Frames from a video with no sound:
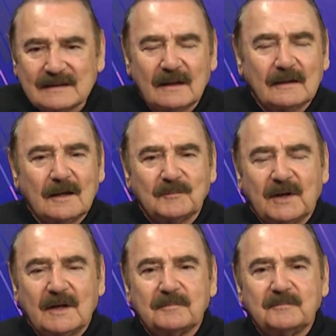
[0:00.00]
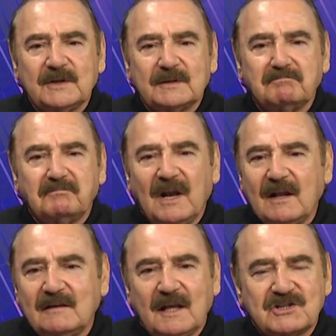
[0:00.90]
anlamda bir
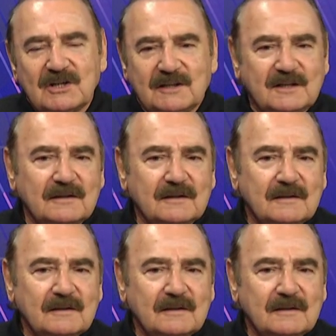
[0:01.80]
belediyecilik